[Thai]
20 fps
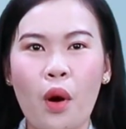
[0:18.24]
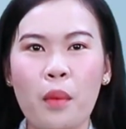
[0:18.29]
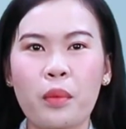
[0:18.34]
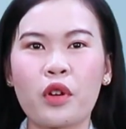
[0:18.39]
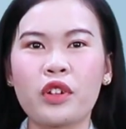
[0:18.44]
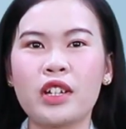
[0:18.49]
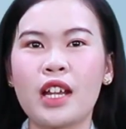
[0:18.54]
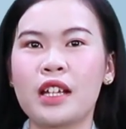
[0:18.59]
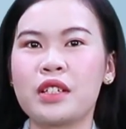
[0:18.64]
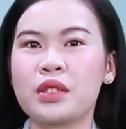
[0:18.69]
ความ
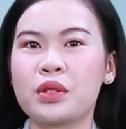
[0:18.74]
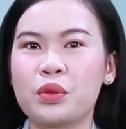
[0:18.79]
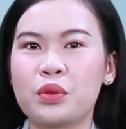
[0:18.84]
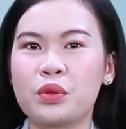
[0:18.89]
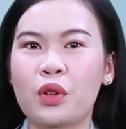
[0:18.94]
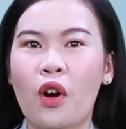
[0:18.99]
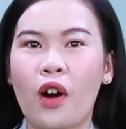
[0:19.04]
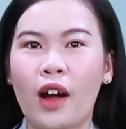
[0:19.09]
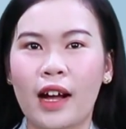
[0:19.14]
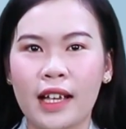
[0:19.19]
กดดัน
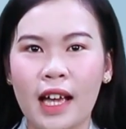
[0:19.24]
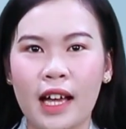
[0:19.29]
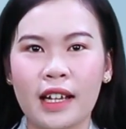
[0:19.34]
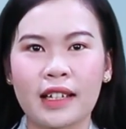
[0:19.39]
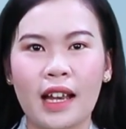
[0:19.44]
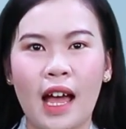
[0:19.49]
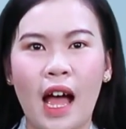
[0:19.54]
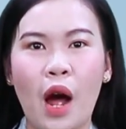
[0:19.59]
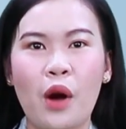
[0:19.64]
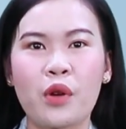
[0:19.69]
สูงของอา
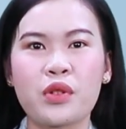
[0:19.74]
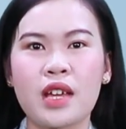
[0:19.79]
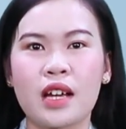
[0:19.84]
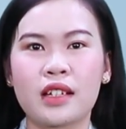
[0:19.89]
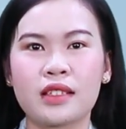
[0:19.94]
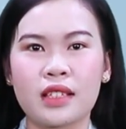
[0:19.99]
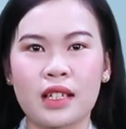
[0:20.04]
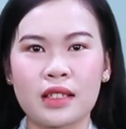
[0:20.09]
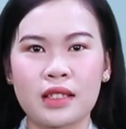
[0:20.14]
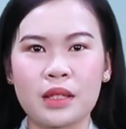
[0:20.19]
กาศหนาว
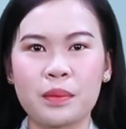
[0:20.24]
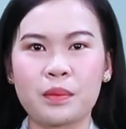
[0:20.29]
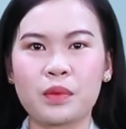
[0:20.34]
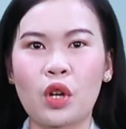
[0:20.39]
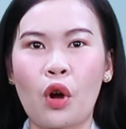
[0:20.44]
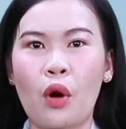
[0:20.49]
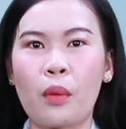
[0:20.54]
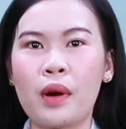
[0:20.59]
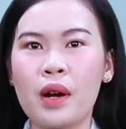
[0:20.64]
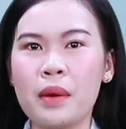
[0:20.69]
ยังจะสืบ
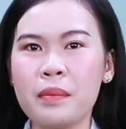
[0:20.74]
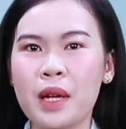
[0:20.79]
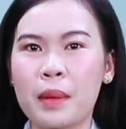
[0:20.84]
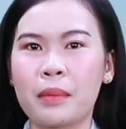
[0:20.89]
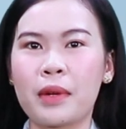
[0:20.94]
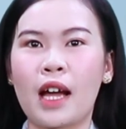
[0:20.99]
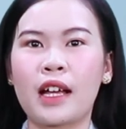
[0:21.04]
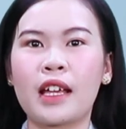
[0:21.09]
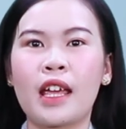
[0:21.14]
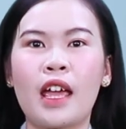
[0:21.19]
ต่อเพิ่ม
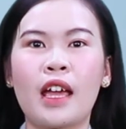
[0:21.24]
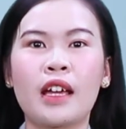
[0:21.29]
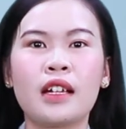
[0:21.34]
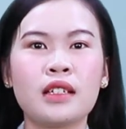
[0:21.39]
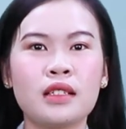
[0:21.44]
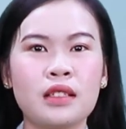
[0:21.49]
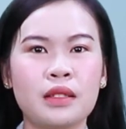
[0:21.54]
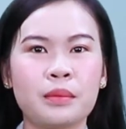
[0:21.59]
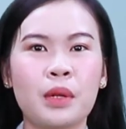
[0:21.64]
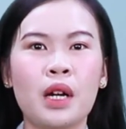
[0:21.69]
กำลังแรง
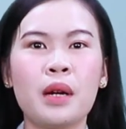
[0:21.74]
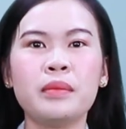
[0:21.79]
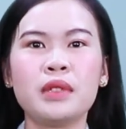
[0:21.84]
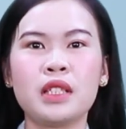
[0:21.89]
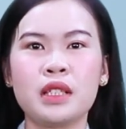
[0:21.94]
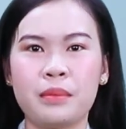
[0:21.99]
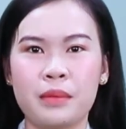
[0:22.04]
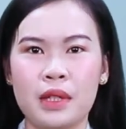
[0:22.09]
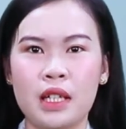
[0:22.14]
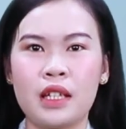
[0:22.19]
ขึ้นเพิ่ม
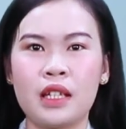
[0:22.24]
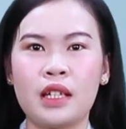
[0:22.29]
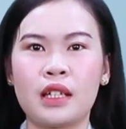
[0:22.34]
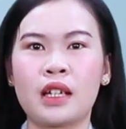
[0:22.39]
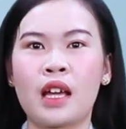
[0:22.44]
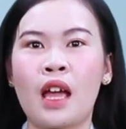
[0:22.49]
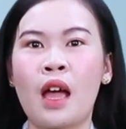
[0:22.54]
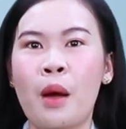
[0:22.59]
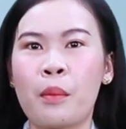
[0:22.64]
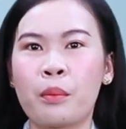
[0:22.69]
เติมอี
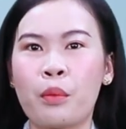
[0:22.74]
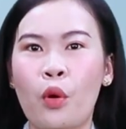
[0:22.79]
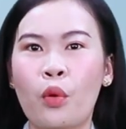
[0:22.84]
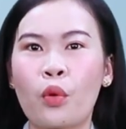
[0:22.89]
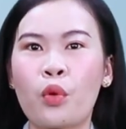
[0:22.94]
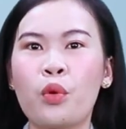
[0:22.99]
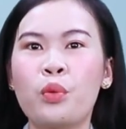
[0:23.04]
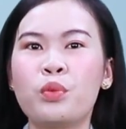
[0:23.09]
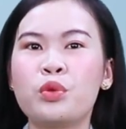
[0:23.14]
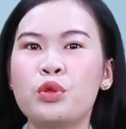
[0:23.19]
ก ป
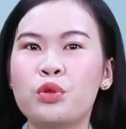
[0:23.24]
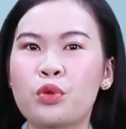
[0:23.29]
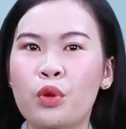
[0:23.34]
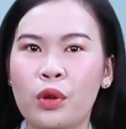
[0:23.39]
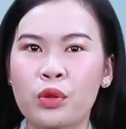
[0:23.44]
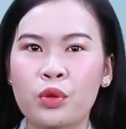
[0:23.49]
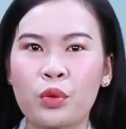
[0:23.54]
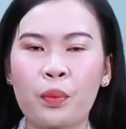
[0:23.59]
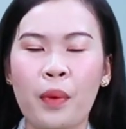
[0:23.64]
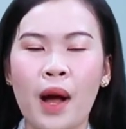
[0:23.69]
กคลุมอยู่
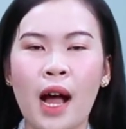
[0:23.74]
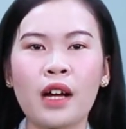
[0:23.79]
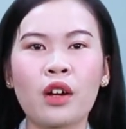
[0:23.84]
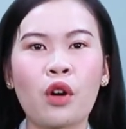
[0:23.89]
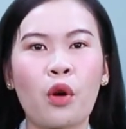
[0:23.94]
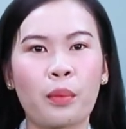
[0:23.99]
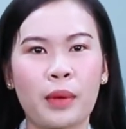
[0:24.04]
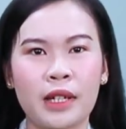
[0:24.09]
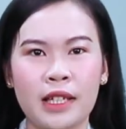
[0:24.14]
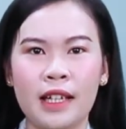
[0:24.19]
ทั่วทุกภาค
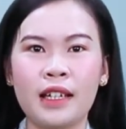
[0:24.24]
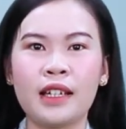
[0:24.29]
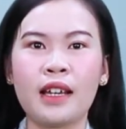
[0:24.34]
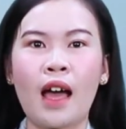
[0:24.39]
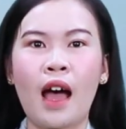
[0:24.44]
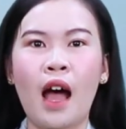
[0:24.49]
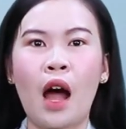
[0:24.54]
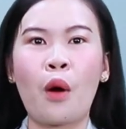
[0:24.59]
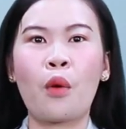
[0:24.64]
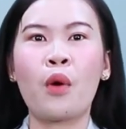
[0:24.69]
ของประเทศ
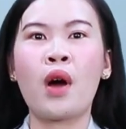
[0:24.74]
ลาว